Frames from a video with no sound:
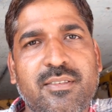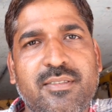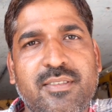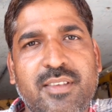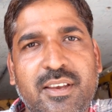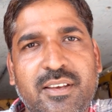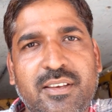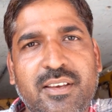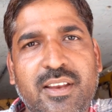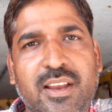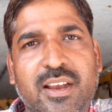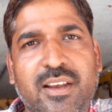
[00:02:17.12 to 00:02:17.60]

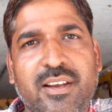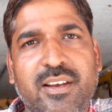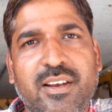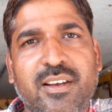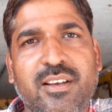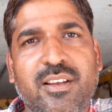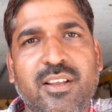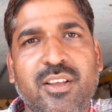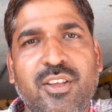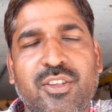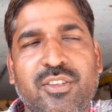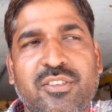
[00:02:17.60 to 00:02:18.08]
सी टी
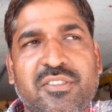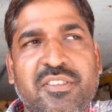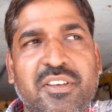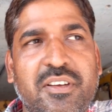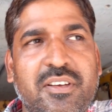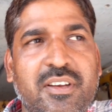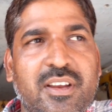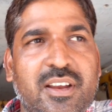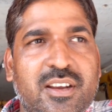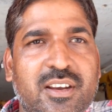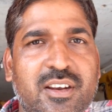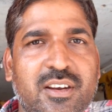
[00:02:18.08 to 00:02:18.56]
हंड्रेड सी
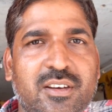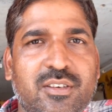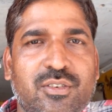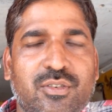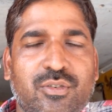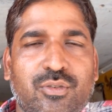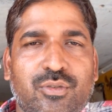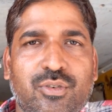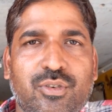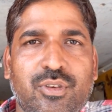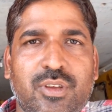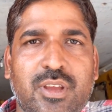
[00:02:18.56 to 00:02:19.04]
टी हंड्रेड
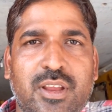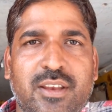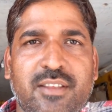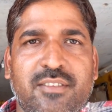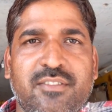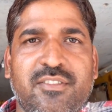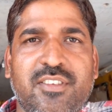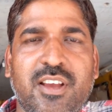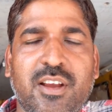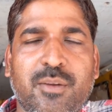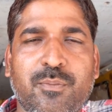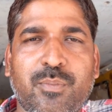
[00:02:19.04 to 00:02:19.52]
यानी
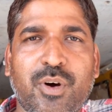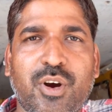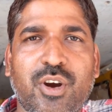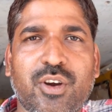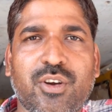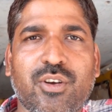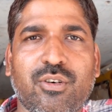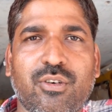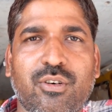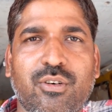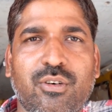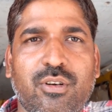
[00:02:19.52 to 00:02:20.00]

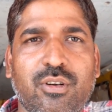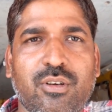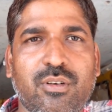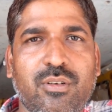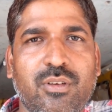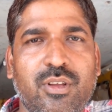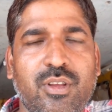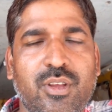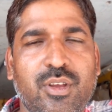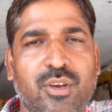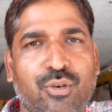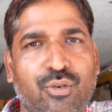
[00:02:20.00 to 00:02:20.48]
पॉट और
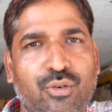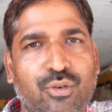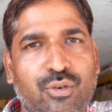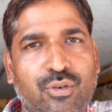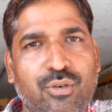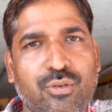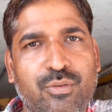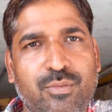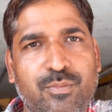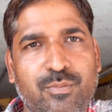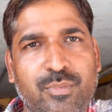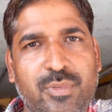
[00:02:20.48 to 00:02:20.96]

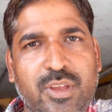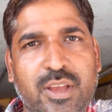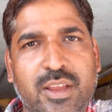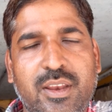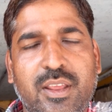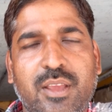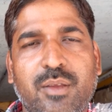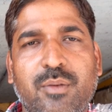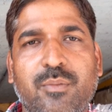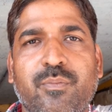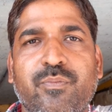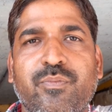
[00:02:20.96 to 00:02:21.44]
ओ
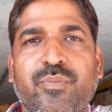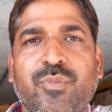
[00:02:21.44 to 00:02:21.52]
यानी